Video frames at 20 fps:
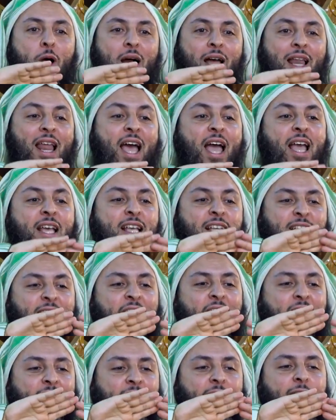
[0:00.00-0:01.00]
وليس
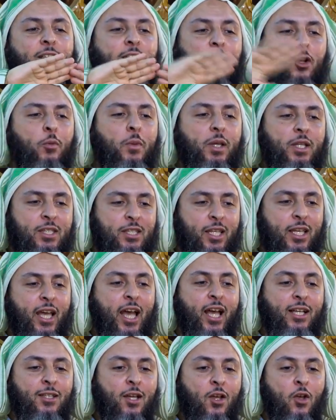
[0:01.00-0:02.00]
عليه شيء من
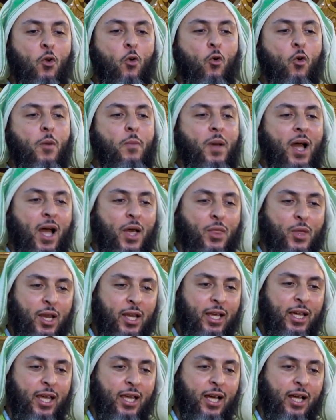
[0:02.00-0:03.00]
السيئات ومع
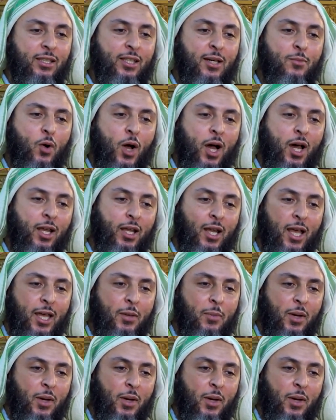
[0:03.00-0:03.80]
ذلك يقدم على الله